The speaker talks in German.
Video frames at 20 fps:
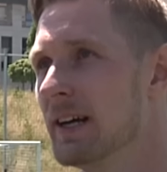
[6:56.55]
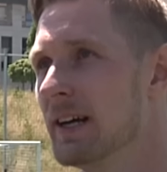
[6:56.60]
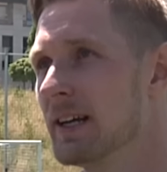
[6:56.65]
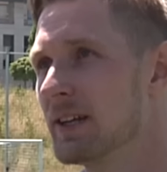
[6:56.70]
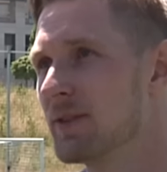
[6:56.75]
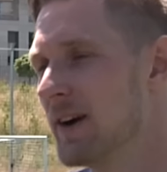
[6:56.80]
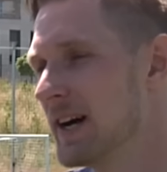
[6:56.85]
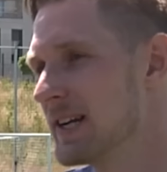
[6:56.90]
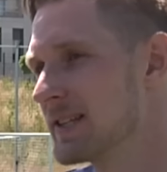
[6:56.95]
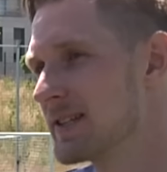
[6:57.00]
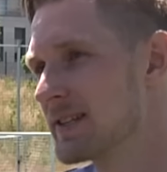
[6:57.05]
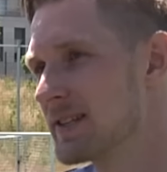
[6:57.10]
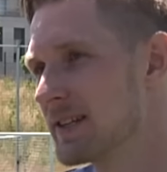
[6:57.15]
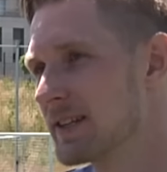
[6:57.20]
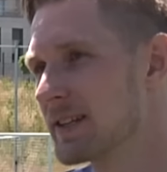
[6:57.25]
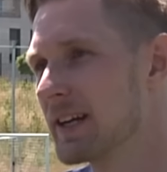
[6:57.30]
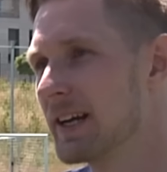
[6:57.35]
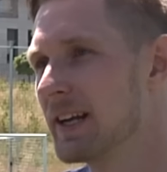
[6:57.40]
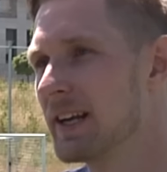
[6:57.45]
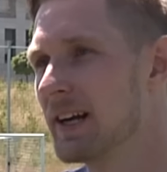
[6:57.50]
Ich weiß, dass der
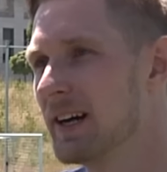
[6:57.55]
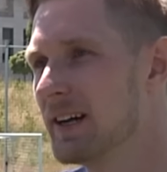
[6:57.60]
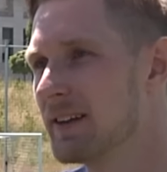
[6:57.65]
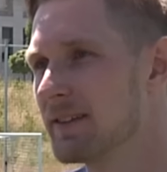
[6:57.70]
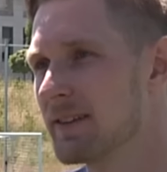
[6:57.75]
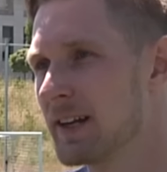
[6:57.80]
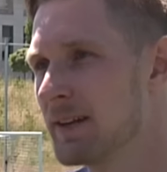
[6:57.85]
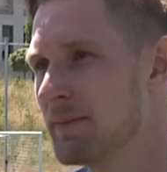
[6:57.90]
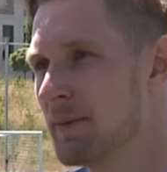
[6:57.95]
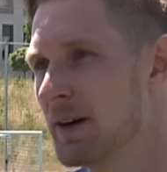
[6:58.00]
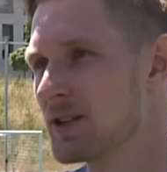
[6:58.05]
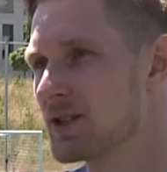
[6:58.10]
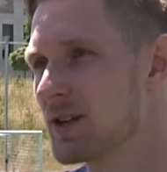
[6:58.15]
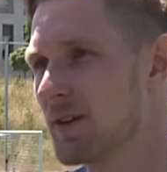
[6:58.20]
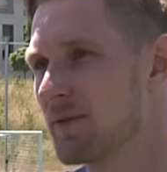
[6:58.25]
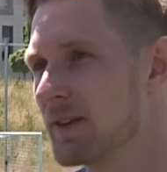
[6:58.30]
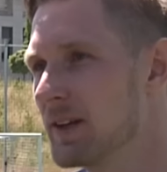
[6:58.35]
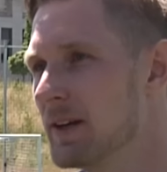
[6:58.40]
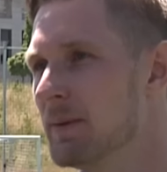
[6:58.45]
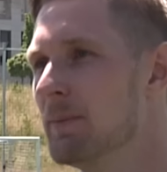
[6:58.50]
Trainer seine
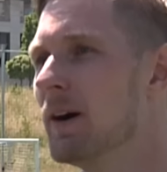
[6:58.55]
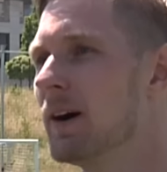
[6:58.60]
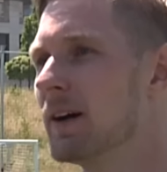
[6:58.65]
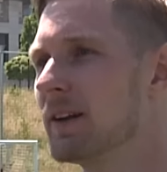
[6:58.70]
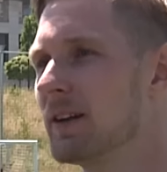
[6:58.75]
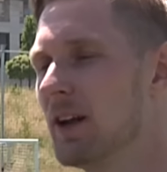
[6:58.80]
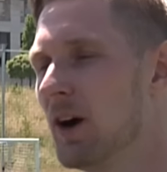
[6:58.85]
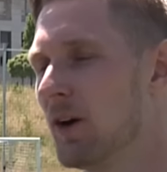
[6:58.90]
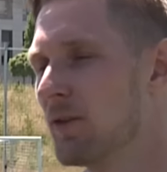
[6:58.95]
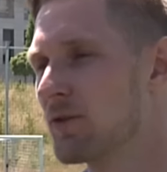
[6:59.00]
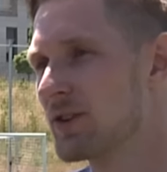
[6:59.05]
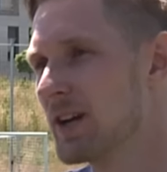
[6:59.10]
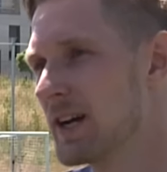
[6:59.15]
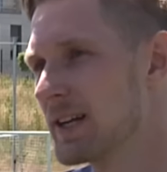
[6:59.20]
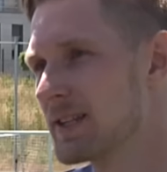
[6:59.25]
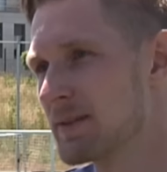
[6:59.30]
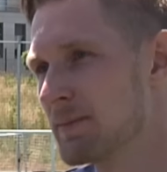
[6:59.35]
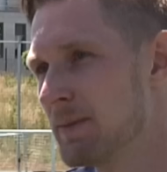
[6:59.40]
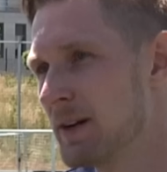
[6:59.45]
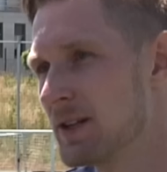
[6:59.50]
Mannschaften immer die
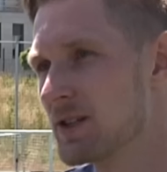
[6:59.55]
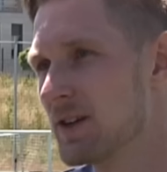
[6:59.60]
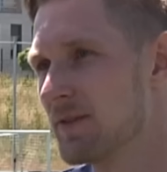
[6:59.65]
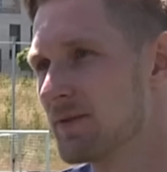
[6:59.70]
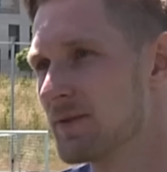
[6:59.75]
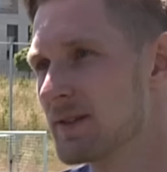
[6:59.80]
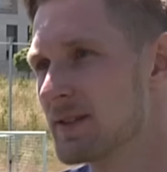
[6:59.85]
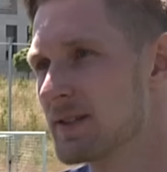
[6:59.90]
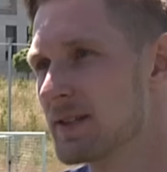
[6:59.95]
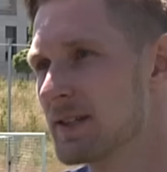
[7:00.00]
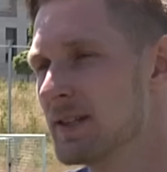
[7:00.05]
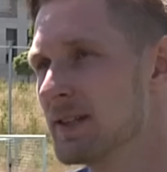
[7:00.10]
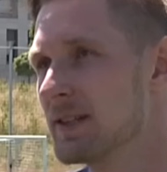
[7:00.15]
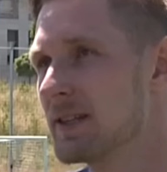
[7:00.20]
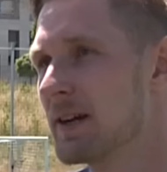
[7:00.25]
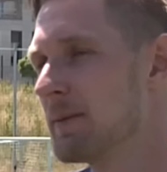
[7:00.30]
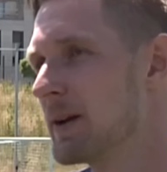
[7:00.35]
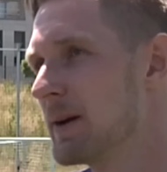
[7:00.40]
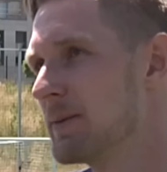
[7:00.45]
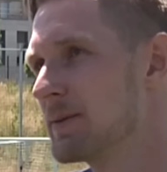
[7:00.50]
laufstärksten Mannschaften
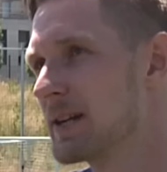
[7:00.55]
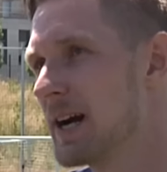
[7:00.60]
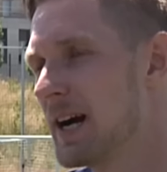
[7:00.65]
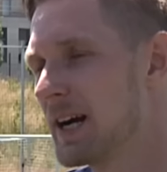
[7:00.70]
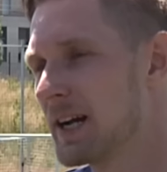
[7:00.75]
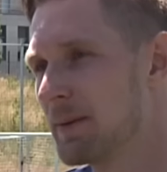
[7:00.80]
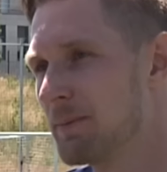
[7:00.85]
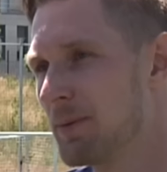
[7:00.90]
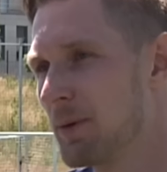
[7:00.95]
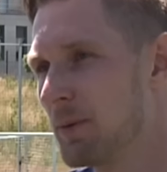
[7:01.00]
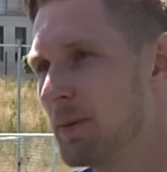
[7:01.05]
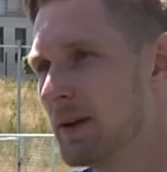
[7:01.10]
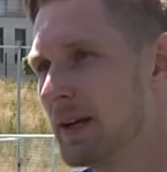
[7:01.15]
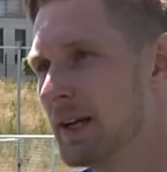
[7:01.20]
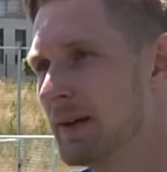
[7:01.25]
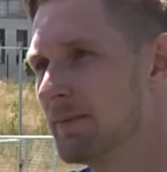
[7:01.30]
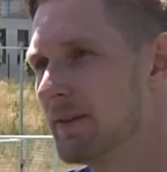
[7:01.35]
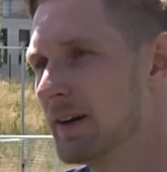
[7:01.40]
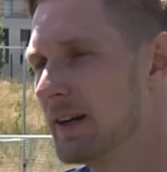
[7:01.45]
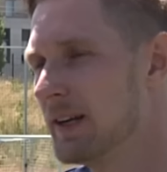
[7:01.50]
sind. Damit habe ich gar kein
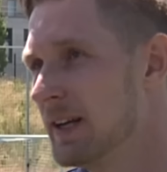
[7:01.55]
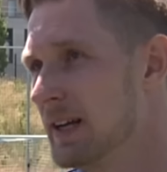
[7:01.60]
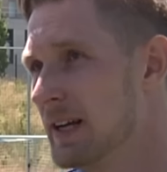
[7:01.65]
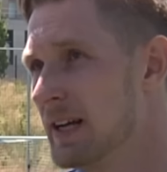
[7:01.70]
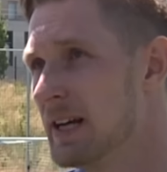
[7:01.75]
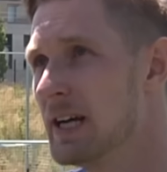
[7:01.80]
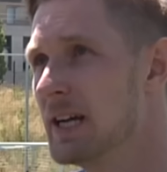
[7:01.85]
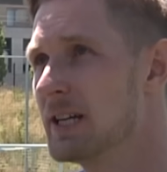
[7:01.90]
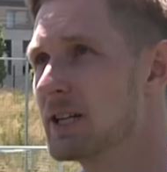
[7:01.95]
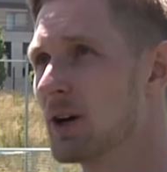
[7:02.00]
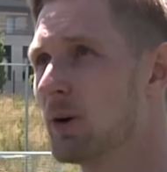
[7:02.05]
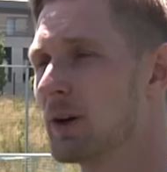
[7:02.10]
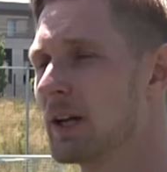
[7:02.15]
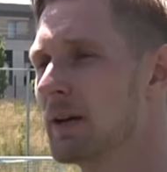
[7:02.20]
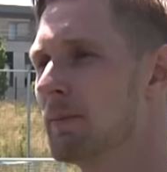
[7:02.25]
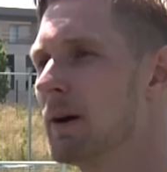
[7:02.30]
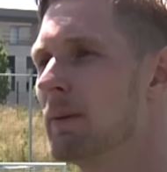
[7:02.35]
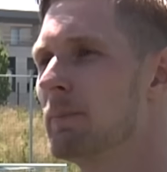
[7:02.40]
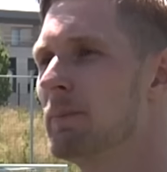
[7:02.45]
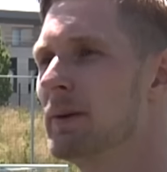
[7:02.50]
Problem, weil ich auch
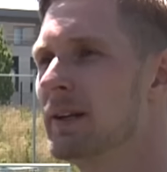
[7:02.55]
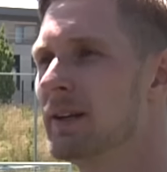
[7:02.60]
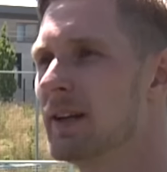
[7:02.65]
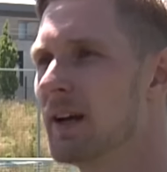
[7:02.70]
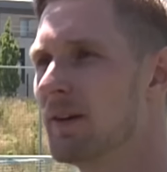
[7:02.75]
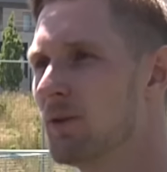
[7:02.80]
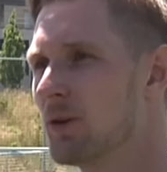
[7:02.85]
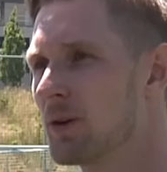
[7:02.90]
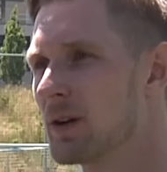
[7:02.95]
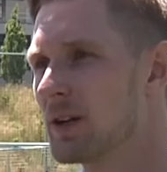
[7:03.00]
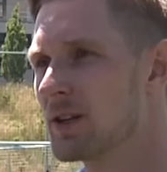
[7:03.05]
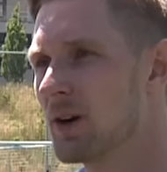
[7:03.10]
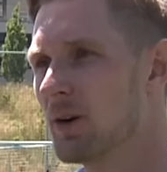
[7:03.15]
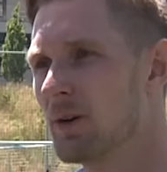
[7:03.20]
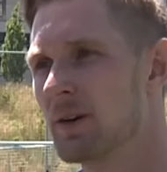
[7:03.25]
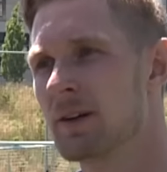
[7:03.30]
jemand bin, der wirklich